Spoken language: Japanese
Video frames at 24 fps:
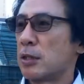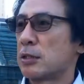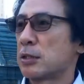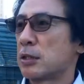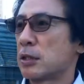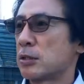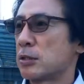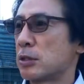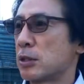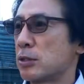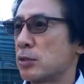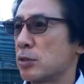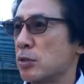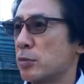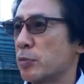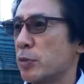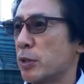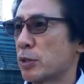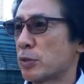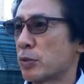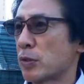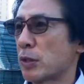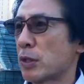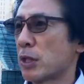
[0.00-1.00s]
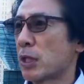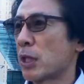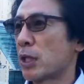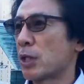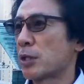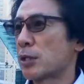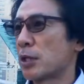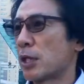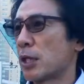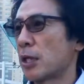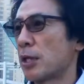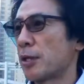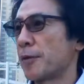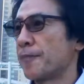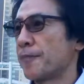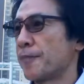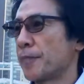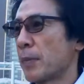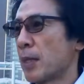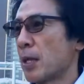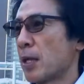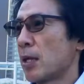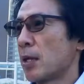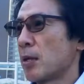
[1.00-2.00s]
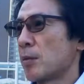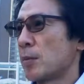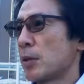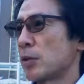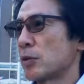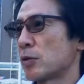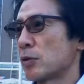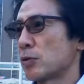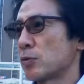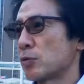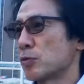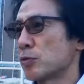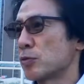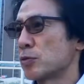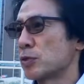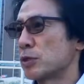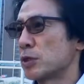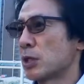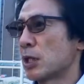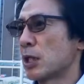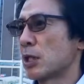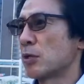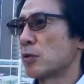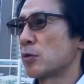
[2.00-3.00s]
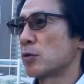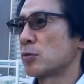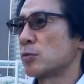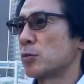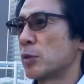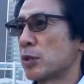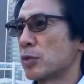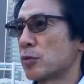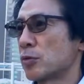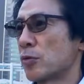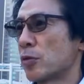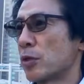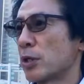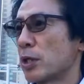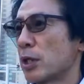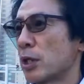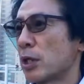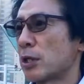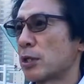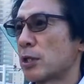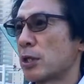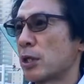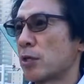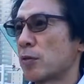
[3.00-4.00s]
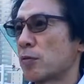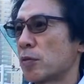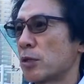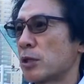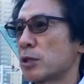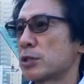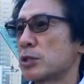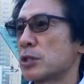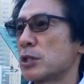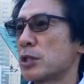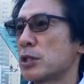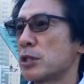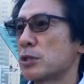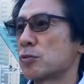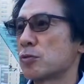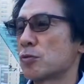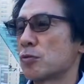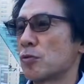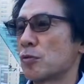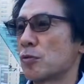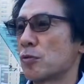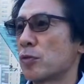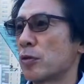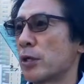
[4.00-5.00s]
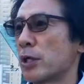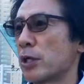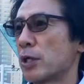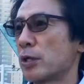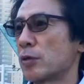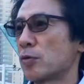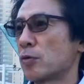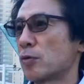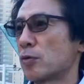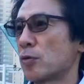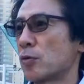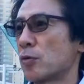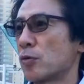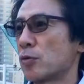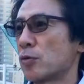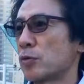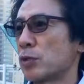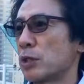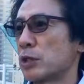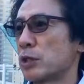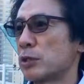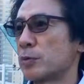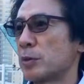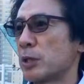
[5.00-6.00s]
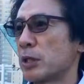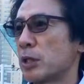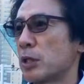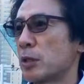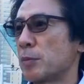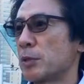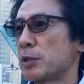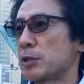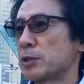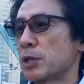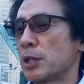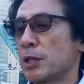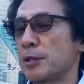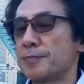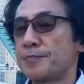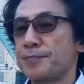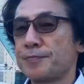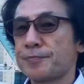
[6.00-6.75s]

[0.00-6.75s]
撮影する場所がなかったり、あとはそういう時間をうまく取れなかったりとかしてちょっと、滞ってしまってました。